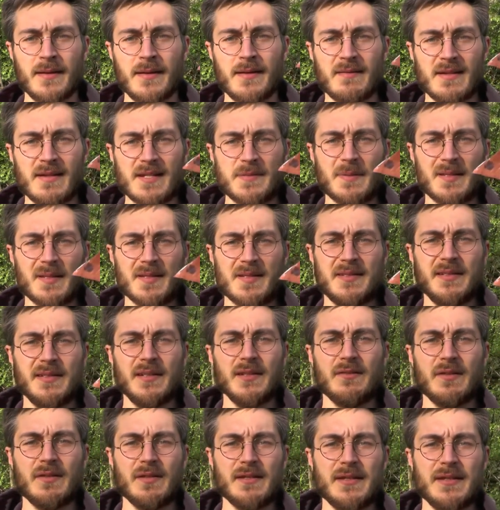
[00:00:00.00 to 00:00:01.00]
was
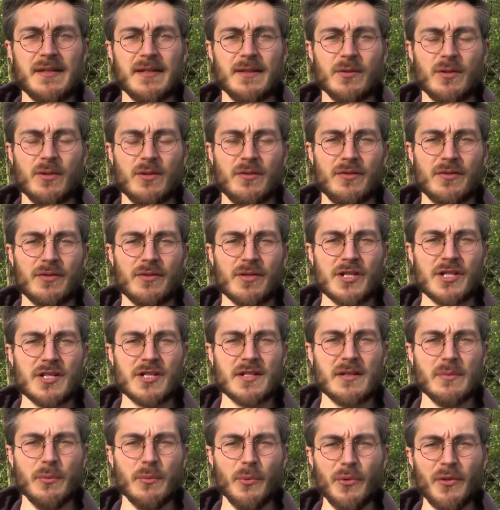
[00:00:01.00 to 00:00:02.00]
passiert, wenn ich hier noch
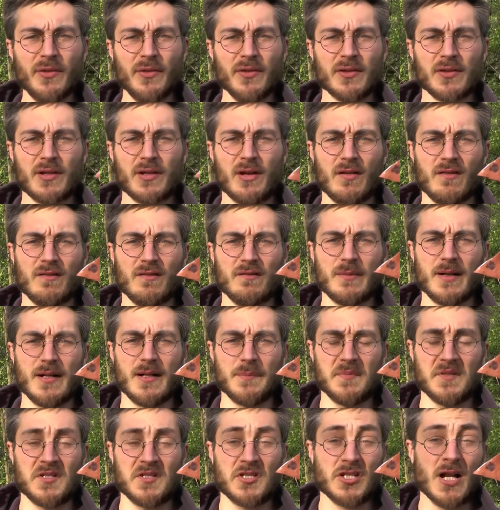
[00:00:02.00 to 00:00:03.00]
verschiedene Muster drauf
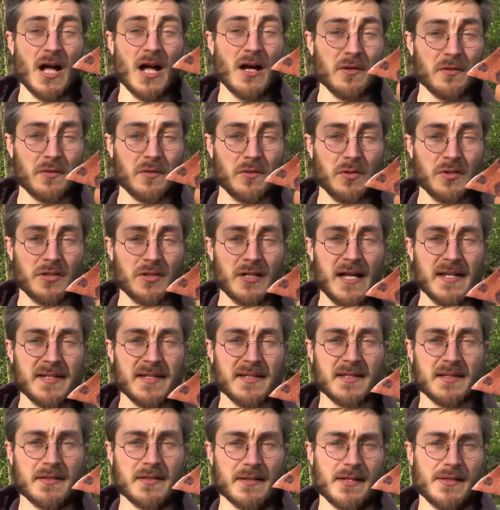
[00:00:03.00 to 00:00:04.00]
malt, mit starken
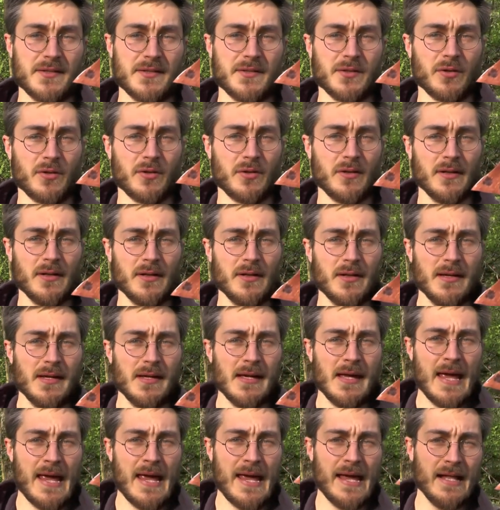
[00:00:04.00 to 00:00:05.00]
Kontrasten, also
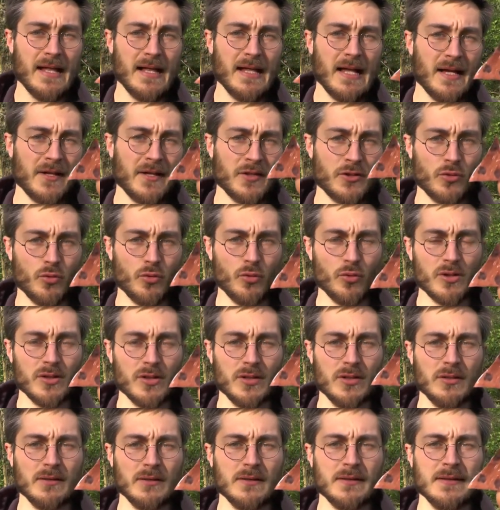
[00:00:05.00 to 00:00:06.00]
hell an
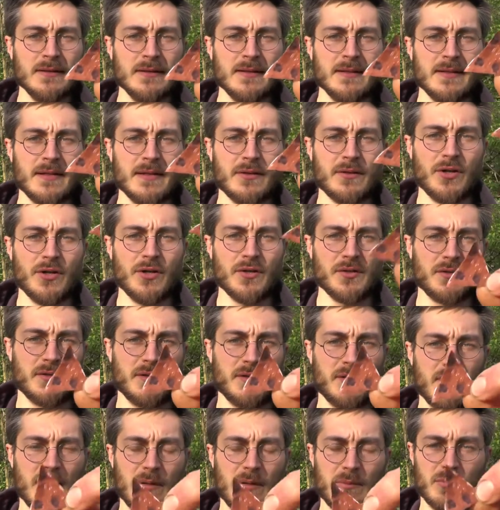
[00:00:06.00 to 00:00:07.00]
dunkel. Ihr könnt
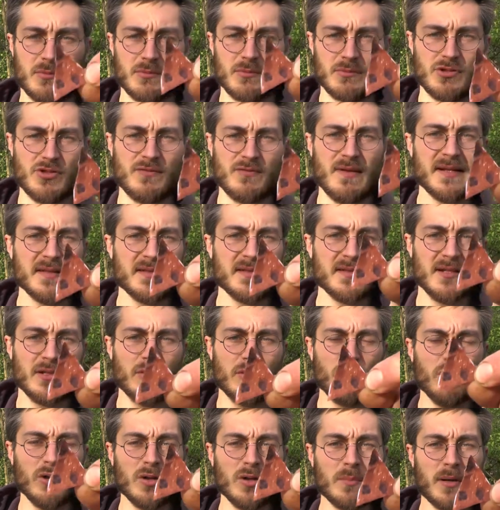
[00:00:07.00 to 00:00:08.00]
ähm, schwarze,
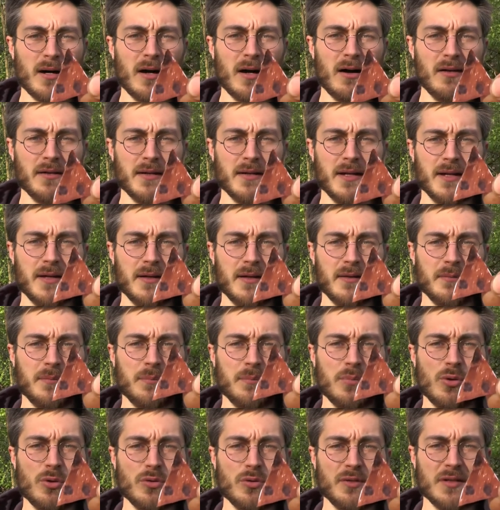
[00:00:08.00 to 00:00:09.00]
dunkelbraune
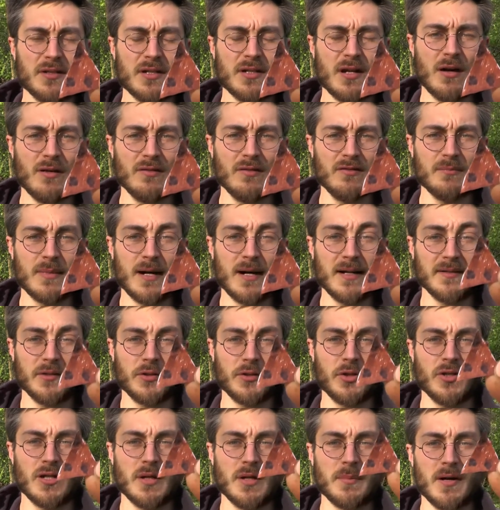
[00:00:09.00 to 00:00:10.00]
Punkte drauf machen. Ihr
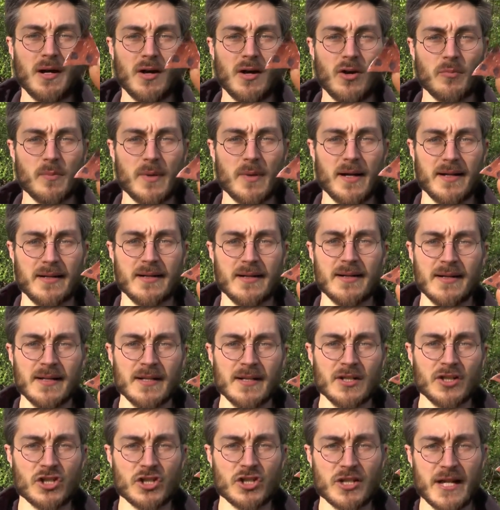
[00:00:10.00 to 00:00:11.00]
könnt aber auch mal
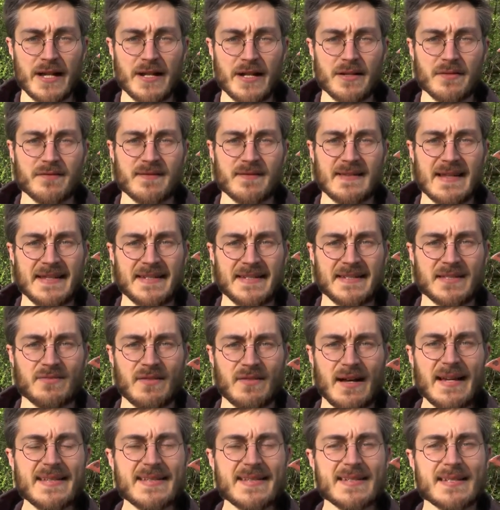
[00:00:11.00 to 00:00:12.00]
Stellen vielleicht
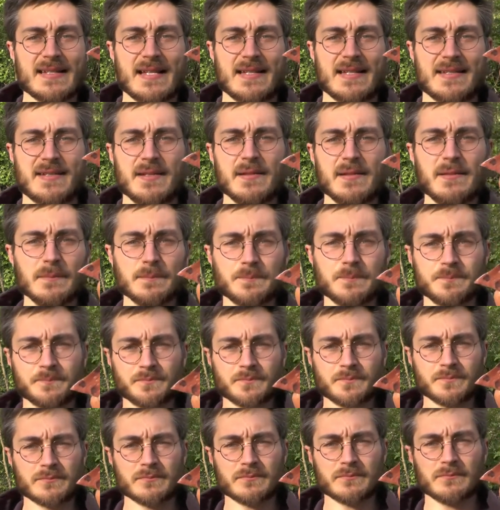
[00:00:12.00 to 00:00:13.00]
weiß lassen.
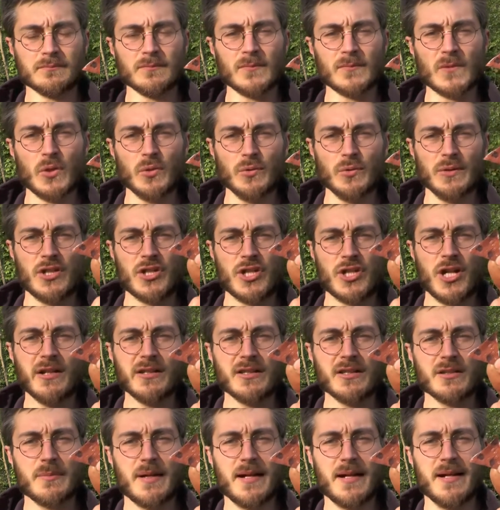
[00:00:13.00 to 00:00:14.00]
Und dann
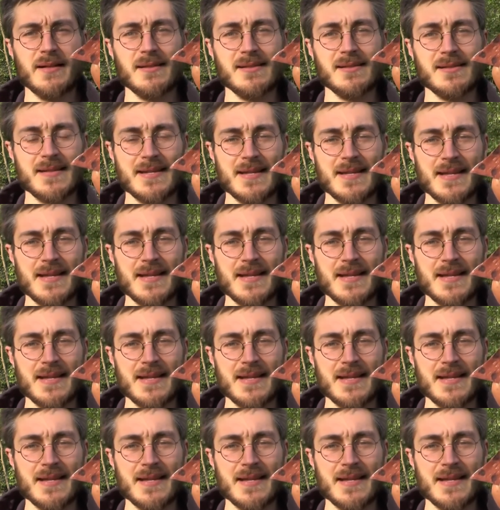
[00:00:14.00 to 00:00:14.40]
schaut ihr mal,